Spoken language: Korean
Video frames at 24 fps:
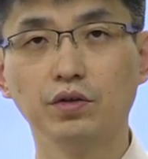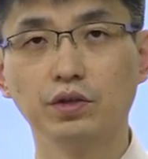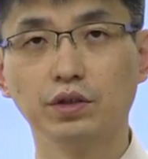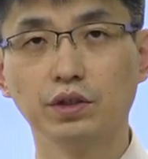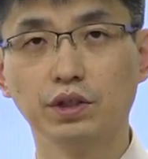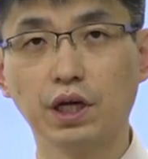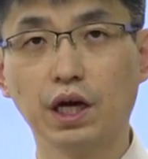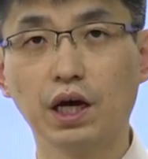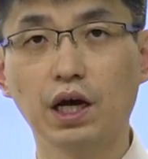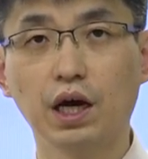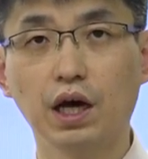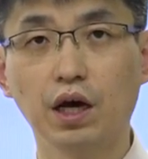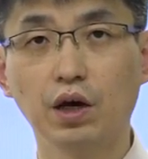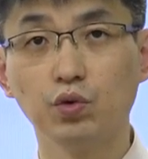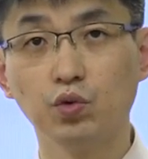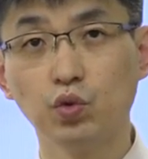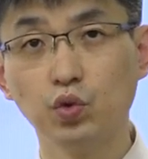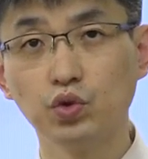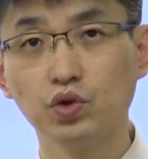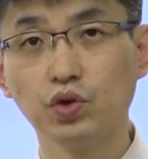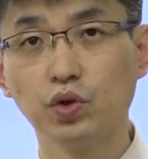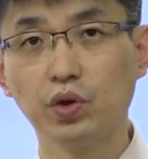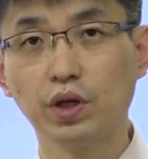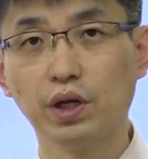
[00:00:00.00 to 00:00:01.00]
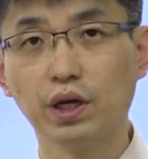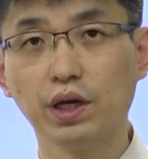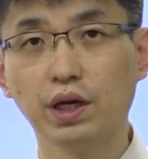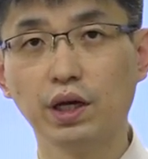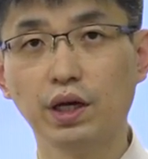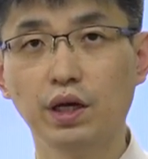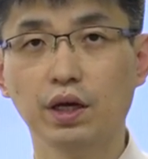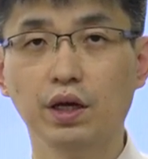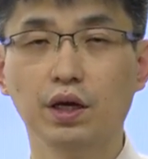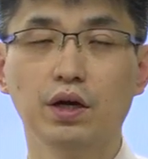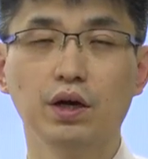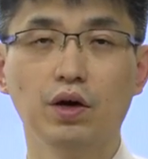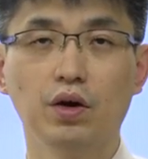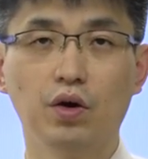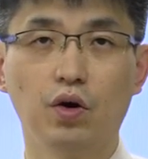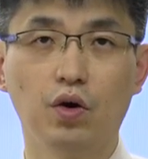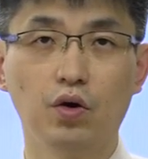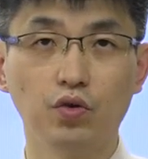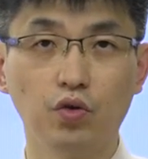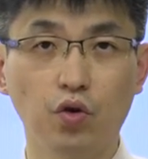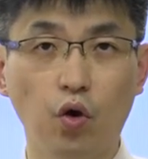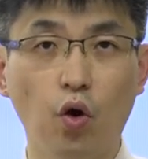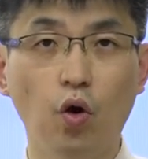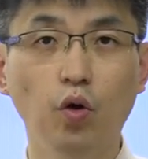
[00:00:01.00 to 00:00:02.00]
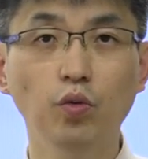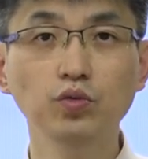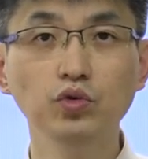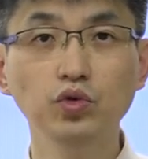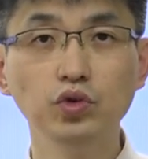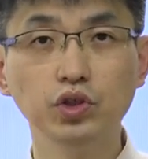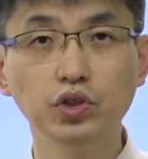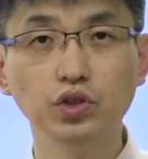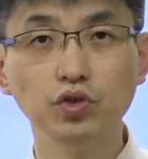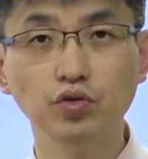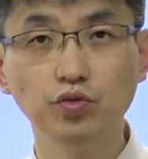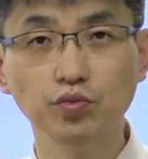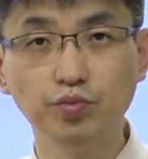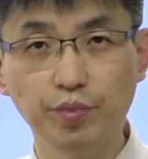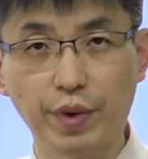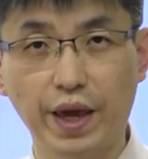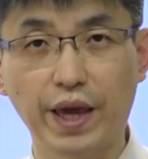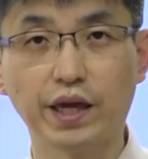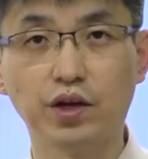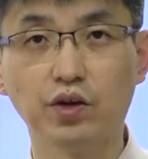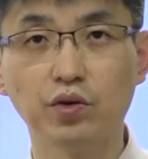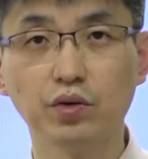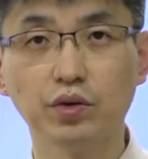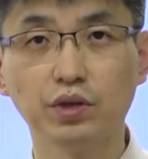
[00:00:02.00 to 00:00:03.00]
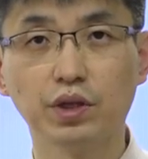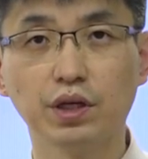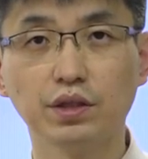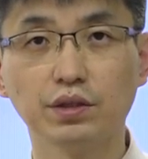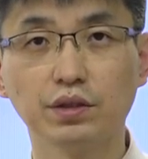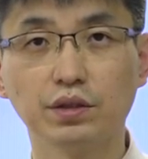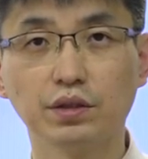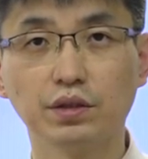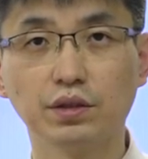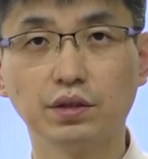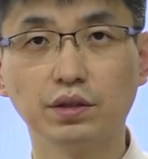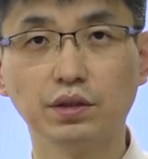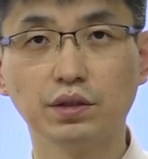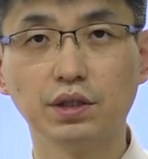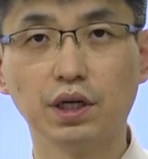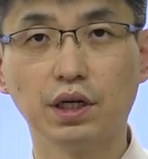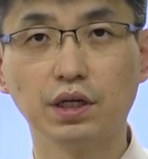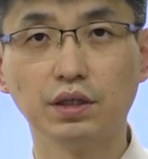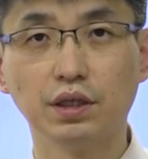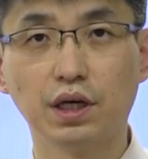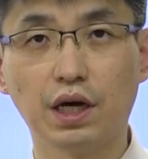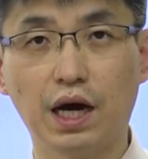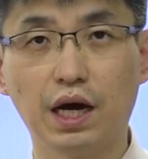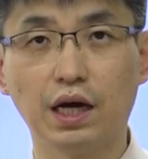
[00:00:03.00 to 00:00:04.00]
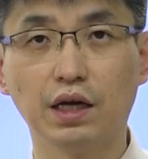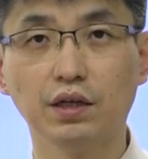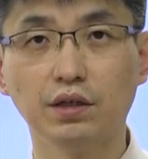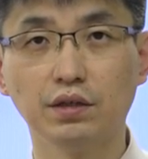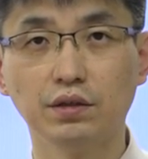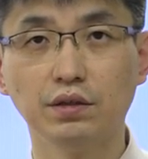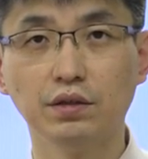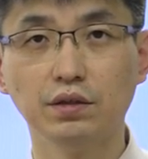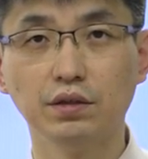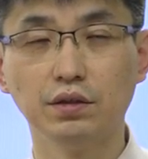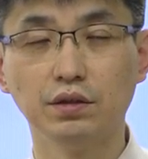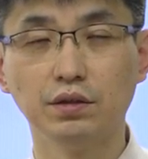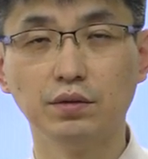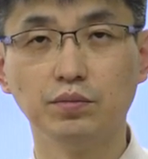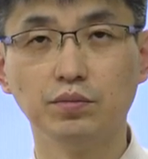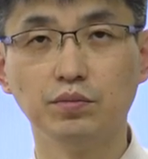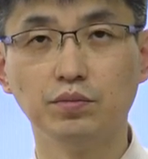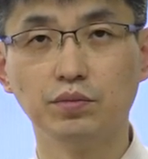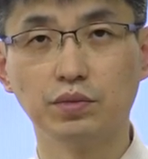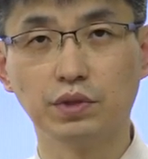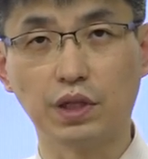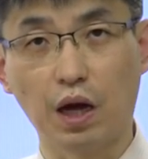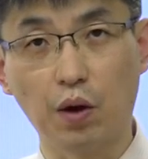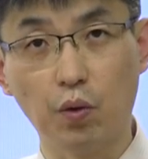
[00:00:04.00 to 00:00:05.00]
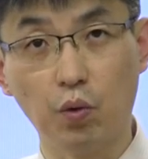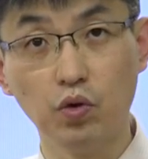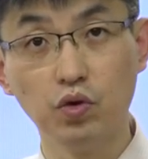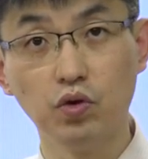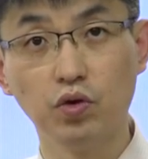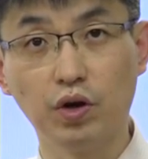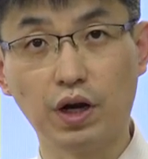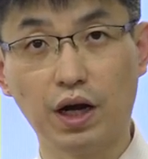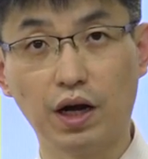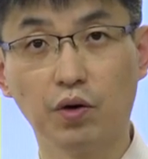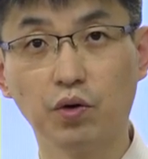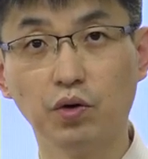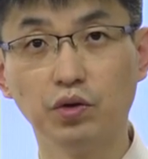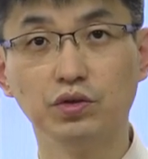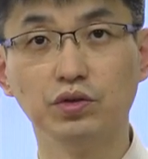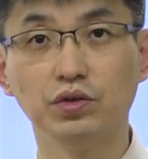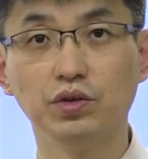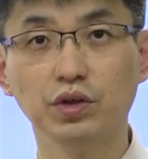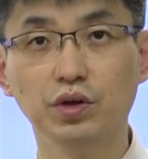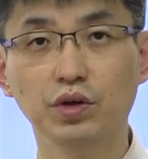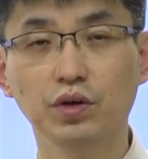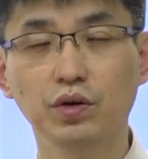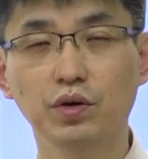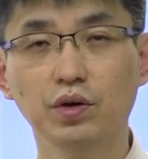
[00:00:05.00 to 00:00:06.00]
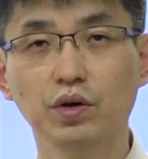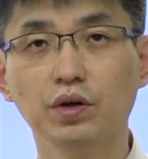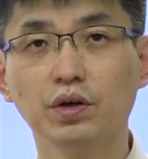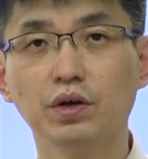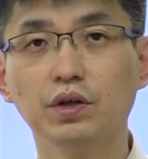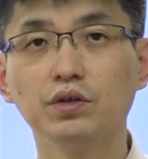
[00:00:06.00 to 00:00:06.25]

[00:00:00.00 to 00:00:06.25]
제가 요 전에 어, 너무 쉬운 매경 테스트라는 강의를 다 올려놨거든요.